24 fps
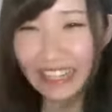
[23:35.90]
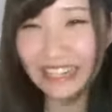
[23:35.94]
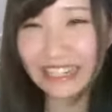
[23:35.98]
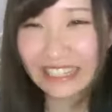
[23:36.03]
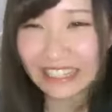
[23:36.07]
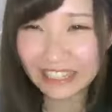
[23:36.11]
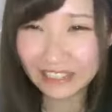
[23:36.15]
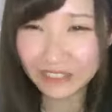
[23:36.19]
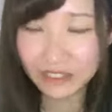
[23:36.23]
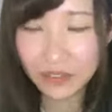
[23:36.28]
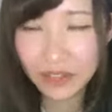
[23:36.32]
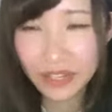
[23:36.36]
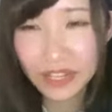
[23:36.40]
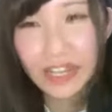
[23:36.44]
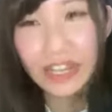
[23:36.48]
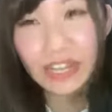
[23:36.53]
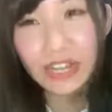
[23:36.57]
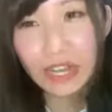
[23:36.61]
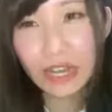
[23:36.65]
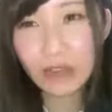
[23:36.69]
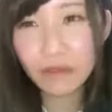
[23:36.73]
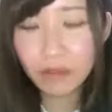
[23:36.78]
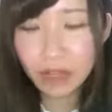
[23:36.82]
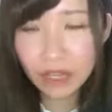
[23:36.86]
ないでしょ
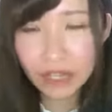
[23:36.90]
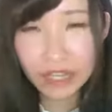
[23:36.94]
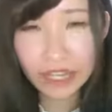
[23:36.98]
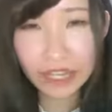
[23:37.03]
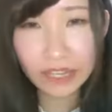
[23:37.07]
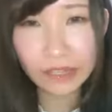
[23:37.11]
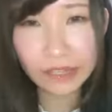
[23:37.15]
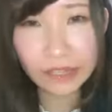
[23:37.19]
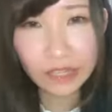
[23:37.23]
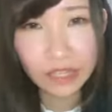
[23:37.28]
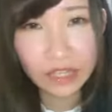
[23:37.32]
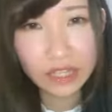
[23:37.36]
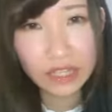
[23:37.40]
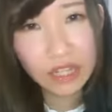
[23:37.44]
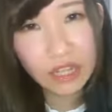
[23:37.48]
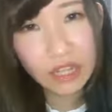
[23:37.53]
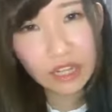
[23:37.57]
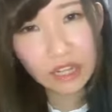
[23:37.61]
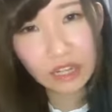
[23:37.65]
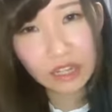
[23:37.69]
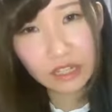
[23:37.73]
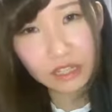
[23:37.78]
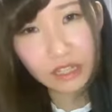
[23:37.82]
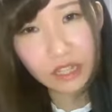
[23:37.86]
蚊はねな
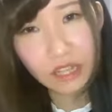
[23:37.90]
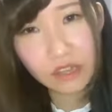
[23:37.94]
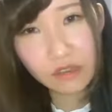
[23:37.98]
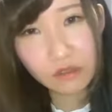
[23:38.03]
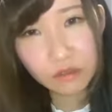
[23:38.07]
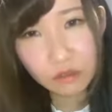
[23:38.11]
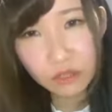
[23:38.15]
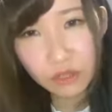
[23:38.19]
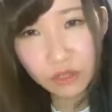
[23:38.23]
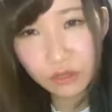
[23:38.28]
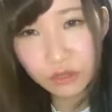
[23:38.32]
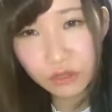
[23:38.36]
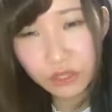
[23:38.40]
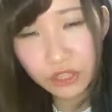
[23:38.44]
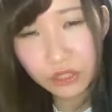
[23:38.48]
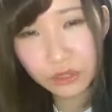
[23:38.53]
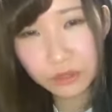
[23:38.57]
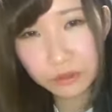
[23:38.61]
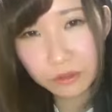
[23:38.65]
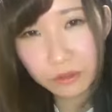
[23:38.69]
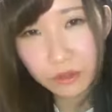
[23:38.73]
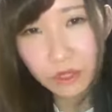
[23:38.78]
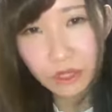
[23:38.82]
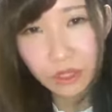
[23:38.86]
んか結構吸う
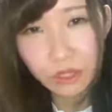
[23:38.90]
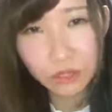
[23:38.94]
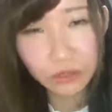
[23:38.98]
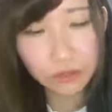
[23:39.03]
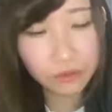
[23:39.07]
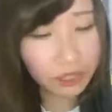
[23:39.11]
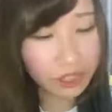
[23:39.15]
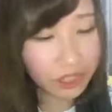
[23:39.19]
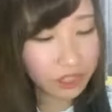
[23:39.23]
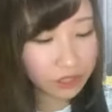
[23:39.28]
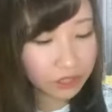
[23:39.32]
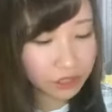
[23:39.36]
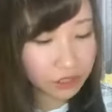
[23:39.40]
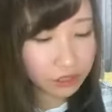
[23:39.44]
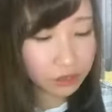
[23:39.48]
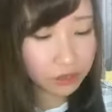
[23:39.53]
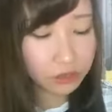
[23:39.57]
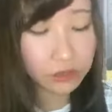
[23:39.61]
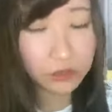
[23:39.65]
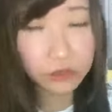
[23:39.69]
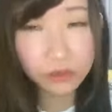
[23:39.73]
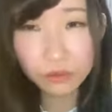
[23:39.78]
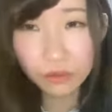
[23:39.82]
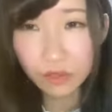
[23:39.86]
人吸われる
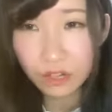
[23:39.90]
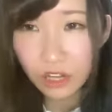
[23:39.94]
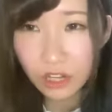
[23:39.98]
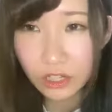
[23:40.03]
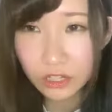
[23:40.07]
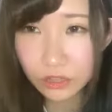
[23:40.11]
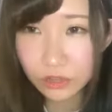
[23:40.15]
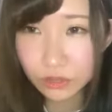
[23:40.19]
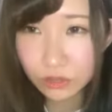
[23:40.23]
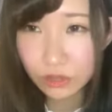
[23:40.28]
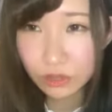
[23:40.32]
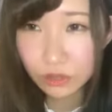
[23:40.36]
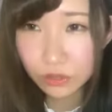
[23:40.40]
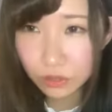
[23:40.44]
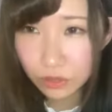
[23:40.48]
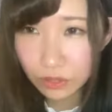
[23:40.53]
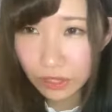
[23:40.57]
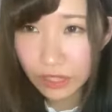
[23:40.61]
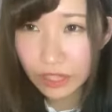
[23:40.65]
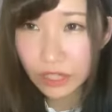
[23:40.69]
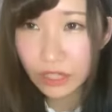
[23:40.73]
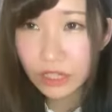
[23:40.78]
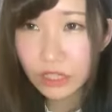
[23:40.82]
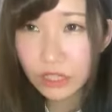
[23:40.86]
人と吸わない吸
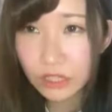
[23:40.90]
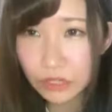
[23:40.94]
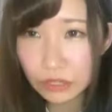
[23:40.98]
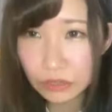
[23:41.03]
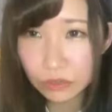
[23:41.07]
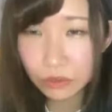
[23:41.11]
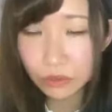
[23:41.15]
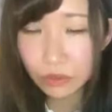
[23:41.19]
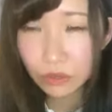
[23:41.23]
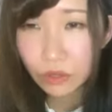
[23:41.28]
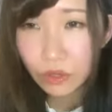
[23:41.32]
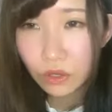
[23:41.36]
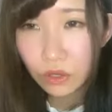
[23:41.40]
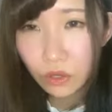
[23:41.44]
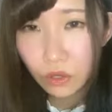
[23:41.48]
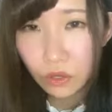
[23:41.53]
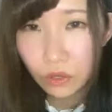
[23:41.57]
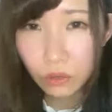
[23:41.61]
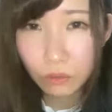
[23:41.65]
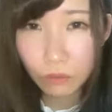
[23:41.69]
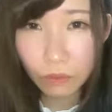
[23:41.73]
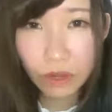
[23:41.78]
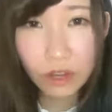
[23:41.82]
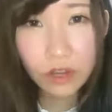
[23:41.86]
れない人
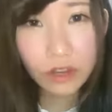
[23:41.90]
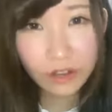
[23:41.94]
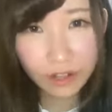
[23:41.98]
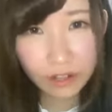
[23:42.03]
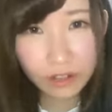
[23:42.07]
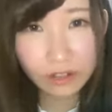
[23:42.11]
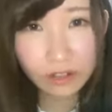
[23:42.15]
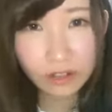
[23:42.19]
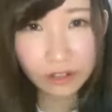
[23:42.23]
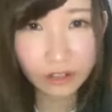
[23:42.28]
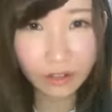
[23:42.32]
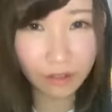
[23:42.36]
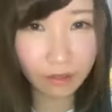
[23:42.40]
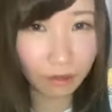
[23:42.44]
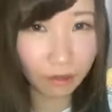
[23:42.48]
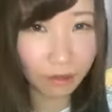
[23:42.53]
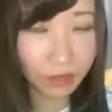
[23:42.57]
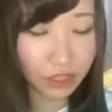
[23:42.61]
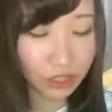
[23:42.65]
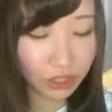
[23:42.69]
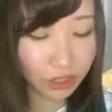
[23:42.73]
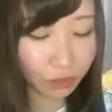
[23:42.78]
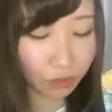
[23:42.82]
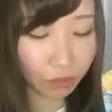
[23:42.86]
分かれんなんか
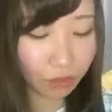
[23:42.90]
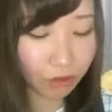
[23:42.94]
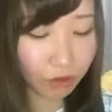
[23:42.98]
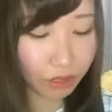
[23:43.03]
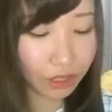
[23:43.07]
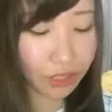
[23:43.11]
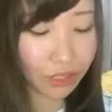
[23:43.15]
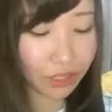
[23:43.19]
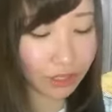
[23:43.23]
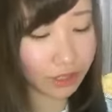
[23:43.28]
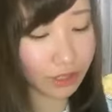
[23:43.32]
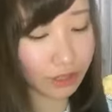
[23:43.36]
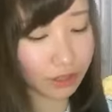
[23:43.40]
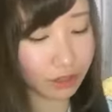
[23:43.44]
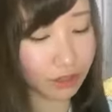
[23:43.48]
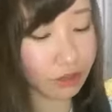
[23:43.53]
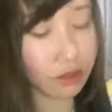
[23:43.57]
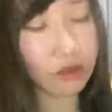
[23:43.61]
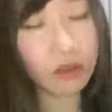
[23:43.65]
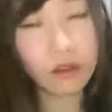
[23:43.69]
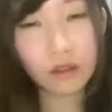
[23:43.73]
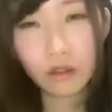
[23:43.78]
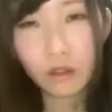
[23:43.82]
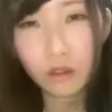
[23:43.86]
めっちゃ分かれないなん
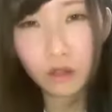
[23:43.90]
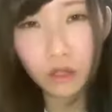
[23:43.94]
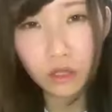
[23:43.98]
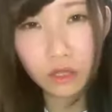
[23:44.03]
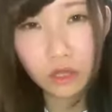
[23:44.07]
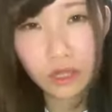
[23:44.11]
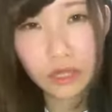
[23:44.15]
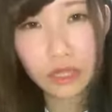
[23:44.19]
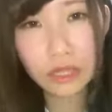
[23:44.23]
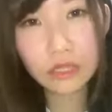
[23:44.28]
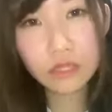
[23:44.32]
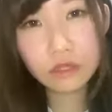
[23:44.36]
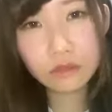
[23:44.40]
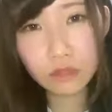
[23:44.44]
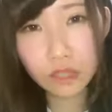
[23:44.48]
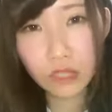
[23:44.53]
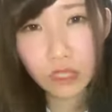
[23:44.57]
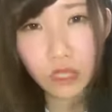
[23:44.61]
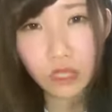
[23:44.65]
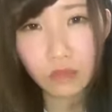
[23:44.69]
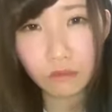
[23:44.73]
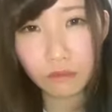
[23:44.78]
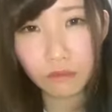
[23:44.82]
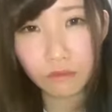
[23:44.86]
か私は
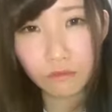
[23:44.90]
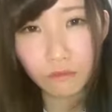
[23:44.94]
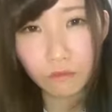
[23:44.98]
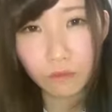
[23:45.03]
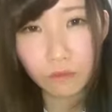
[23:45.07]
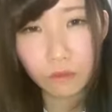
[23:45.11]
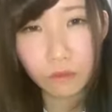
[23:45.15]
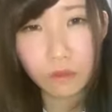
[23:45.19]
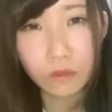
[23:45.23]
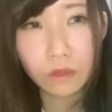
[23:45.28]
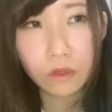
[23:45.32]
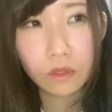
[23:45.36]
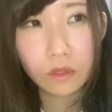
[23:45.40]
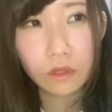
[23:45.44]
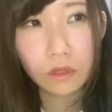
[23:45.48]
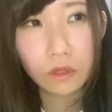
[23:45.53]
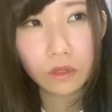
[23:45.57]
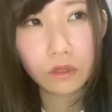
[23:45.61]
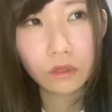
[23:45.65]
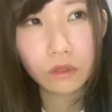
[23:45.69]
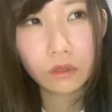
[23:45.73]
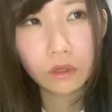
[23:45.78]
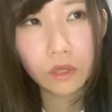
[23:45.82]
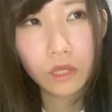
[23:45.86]
ね
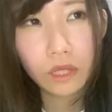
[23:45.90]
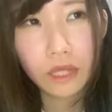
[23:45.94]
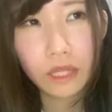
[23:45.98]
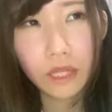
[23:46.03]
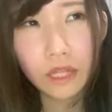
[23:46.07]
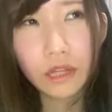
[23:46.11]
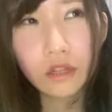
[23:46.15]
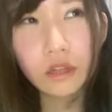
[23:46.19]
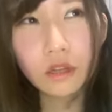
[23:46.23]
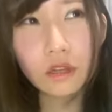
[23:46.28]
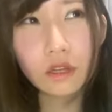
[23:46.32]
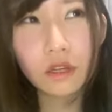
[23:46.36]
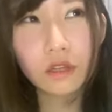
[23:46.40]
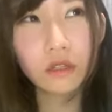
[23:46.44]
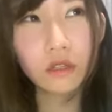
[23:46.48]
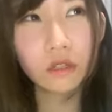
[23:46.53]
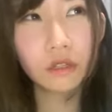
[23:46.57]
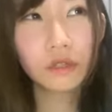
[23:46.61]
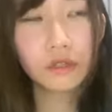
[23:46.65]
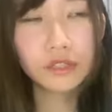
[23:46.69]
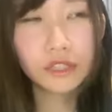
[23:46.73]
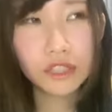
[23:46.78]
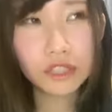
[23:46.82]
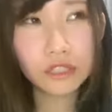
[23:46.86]
えなんか
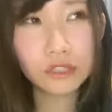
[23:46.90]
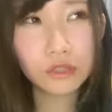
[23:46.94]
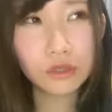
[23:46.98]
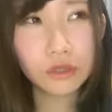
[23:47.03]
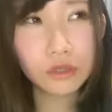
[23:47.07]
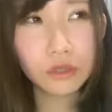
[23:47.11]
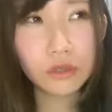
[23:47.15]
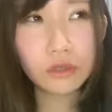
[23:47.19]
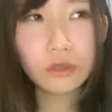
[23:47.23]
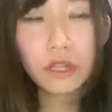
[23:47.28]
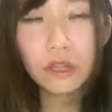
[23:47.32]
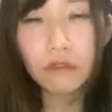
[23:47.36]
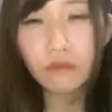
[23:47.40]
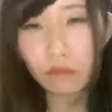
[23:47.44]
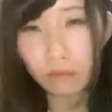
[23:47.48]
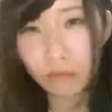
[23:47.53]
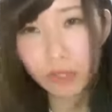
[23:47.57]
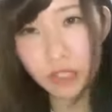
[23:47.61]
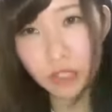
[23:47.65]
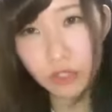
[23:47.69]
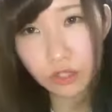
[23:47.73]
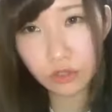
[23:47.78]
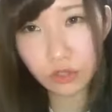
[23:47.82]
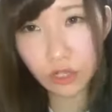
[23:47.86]
年による去年は
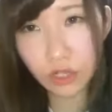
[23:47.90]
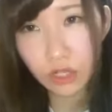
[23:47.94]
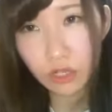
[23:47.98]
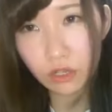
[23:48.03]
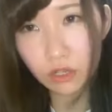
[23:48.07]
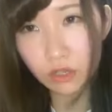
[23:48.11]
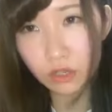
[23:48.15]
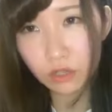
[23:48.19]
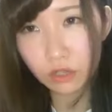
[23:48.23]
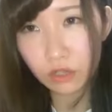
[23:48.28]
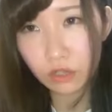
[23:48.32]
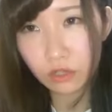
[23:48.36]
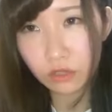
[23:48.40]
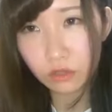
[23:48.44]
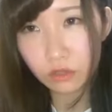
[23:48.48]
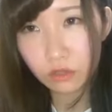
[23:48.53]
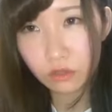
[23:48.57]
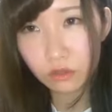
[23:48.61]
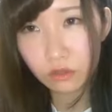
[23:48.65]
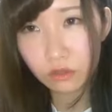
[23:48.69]
めっちゃ吸われなかった